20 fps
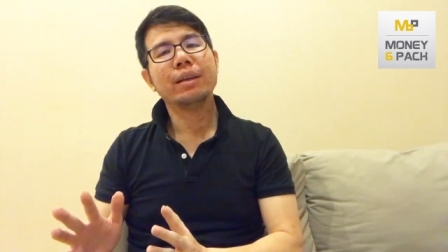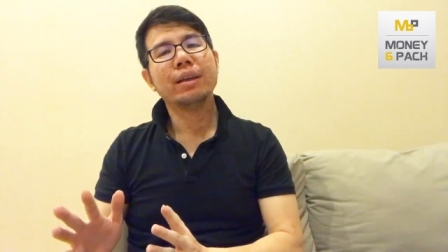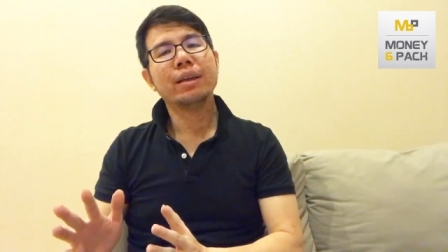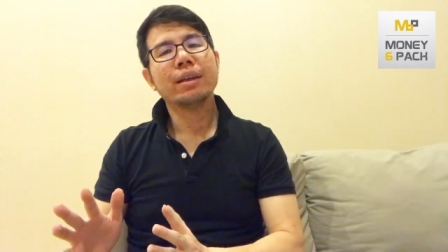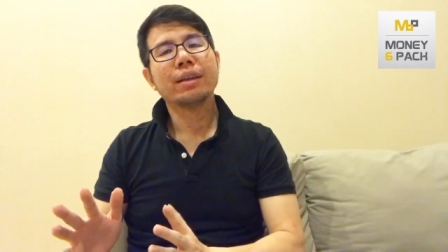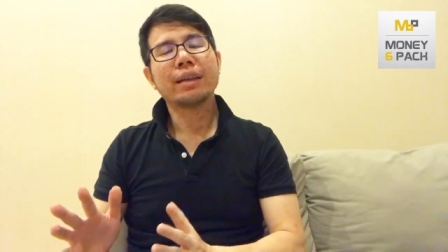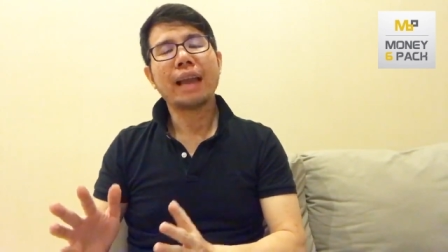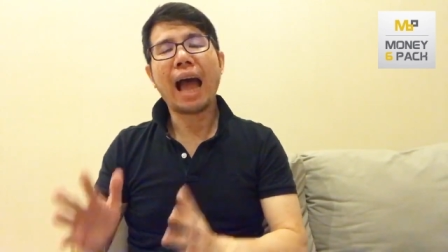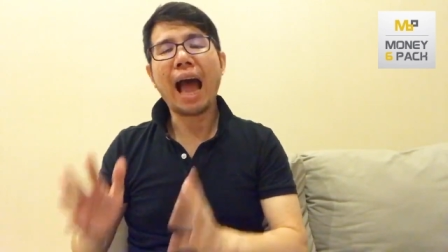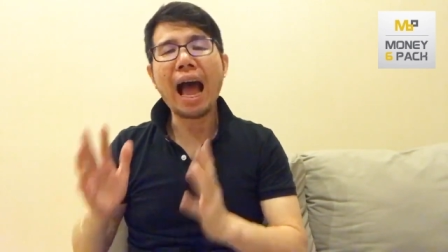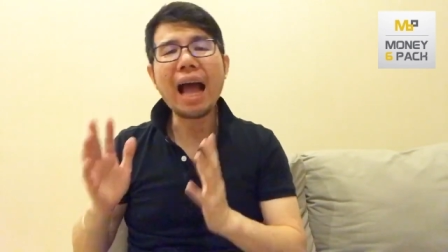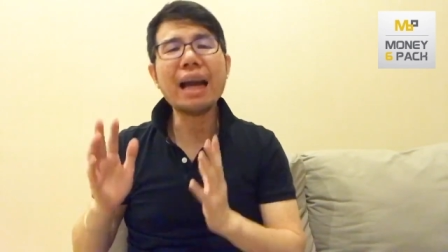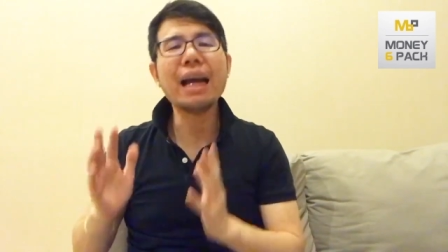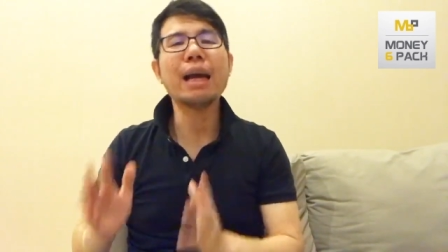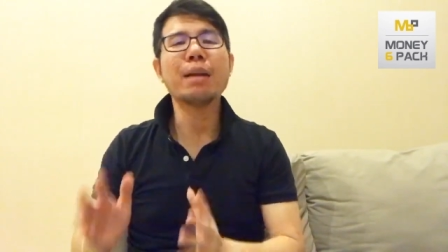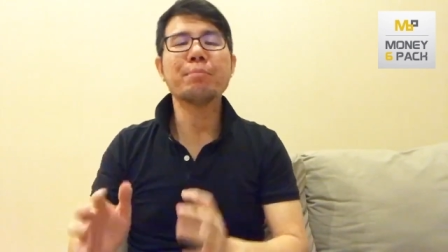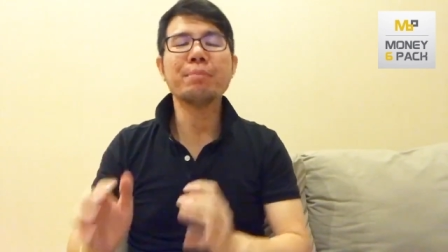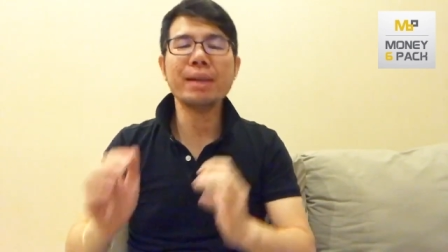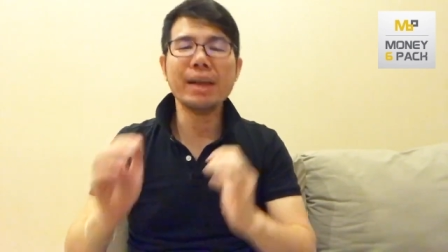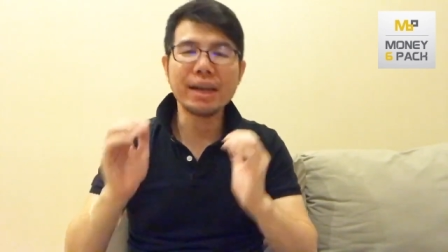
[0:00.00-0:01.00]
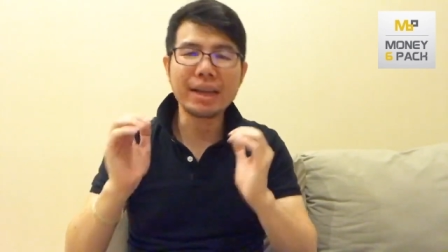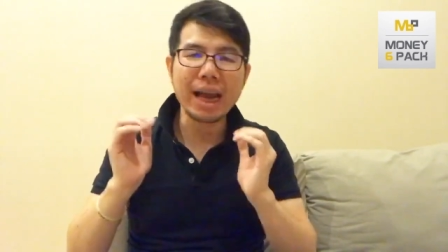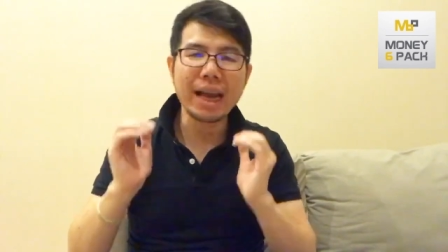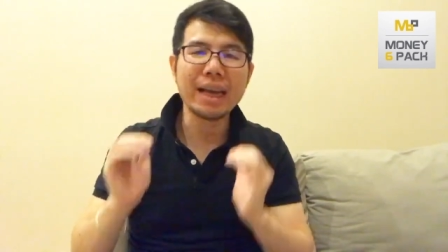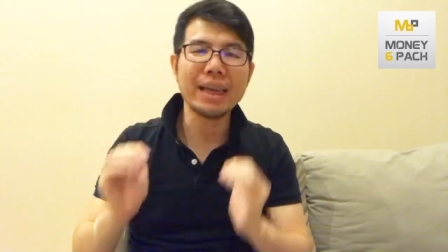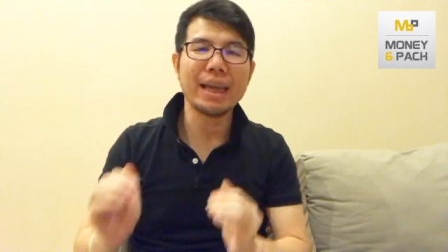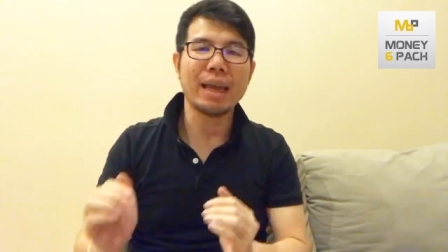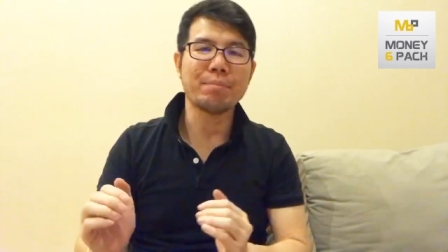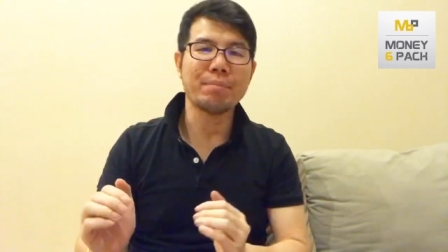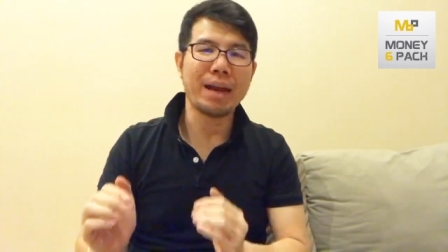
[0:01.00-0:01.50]
ถ้าเกิดมีรายละ
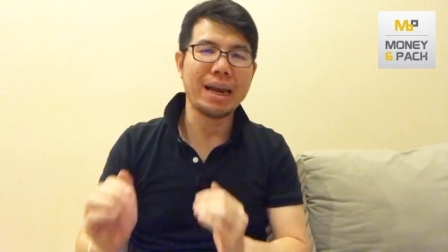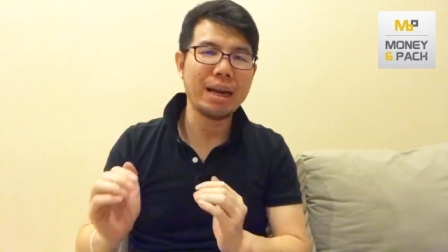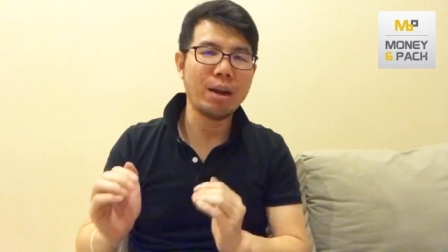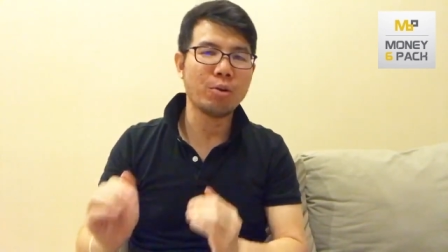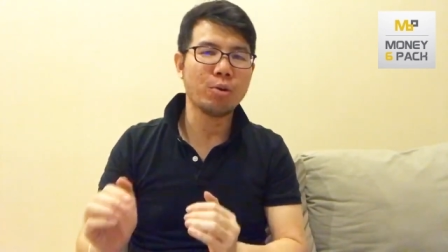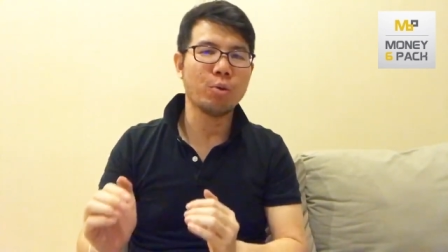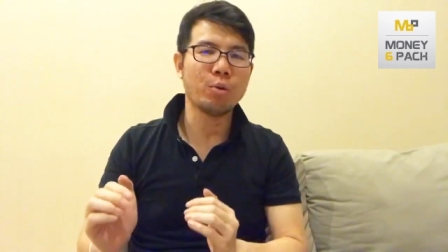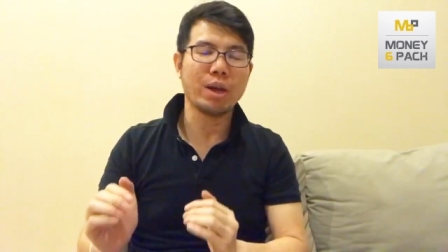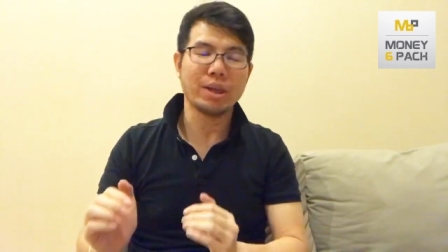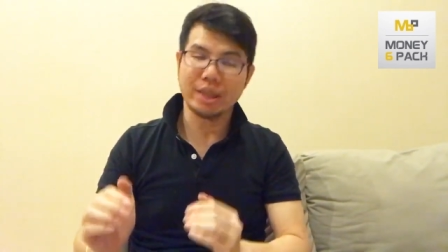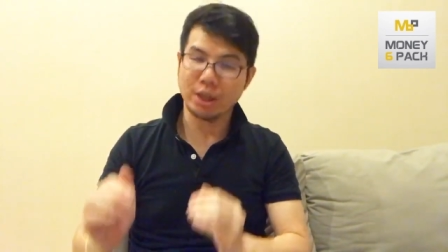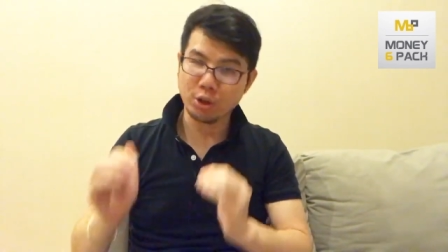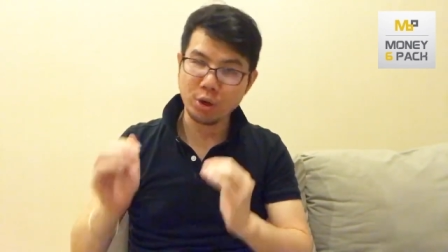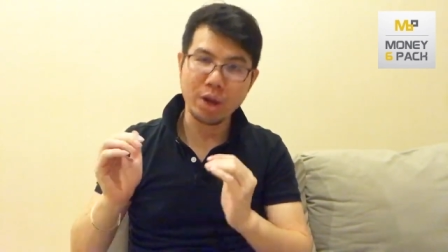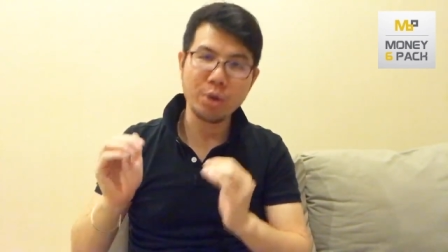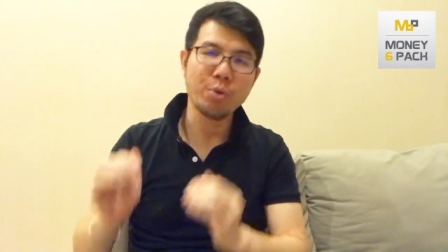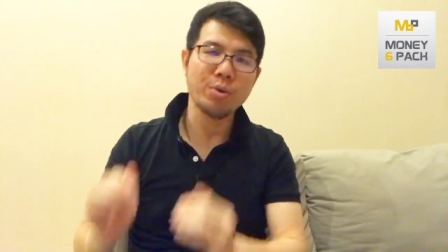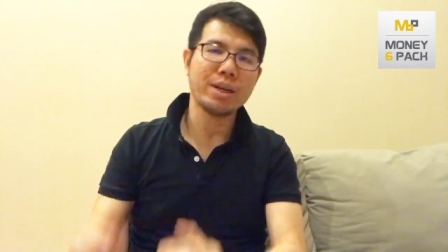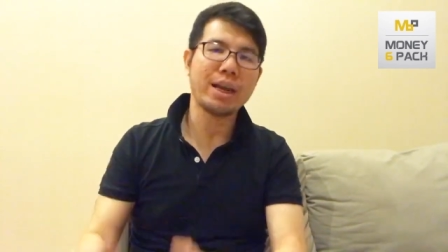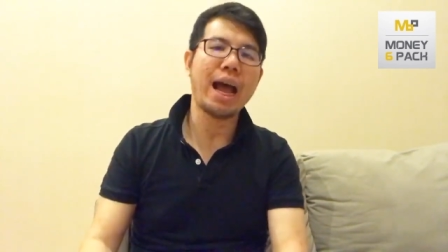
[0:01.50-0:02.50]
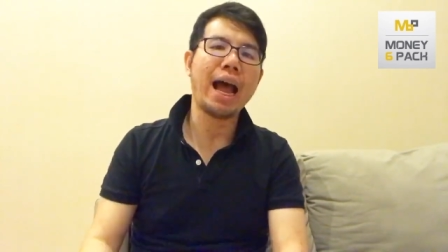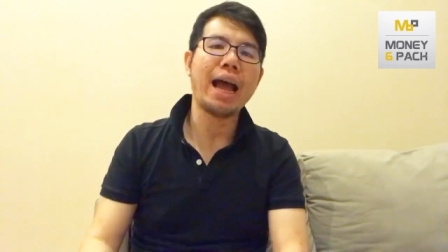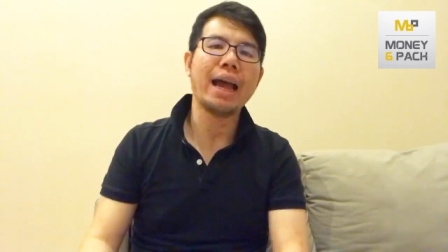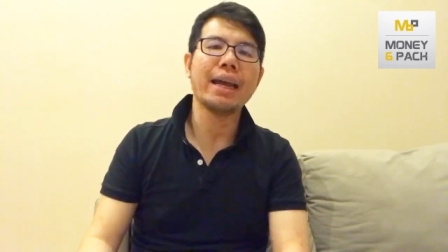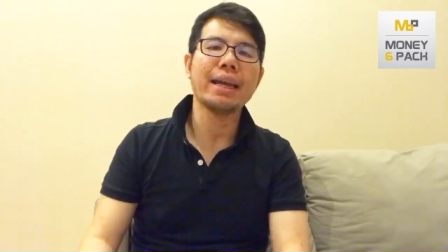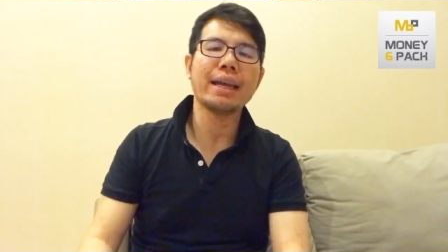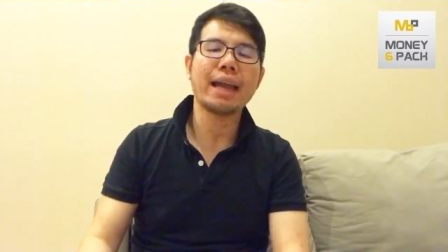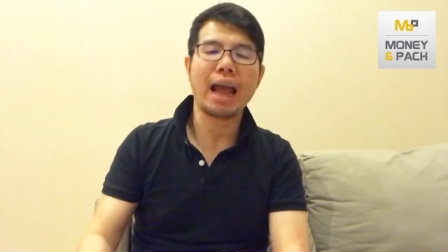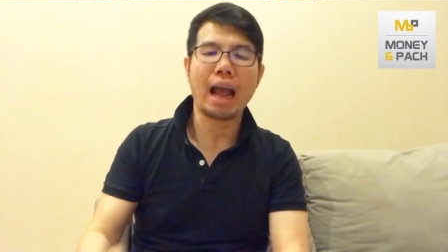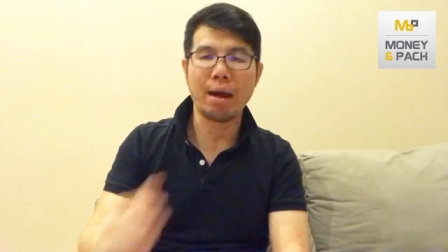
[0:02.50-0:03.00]
เอียดมาให้เราดูเราจะช่วยคุณได้
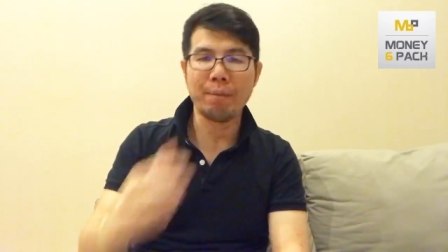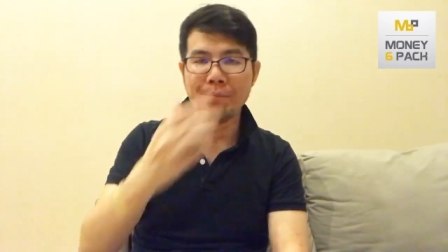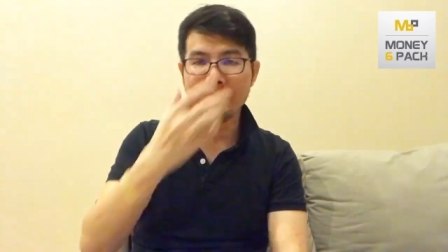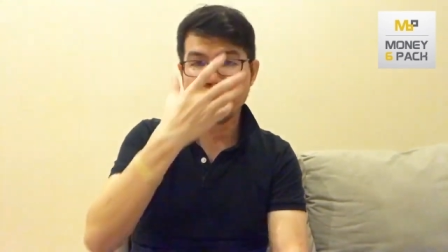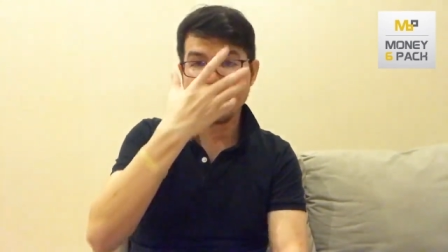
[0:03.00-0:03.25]
นะครับ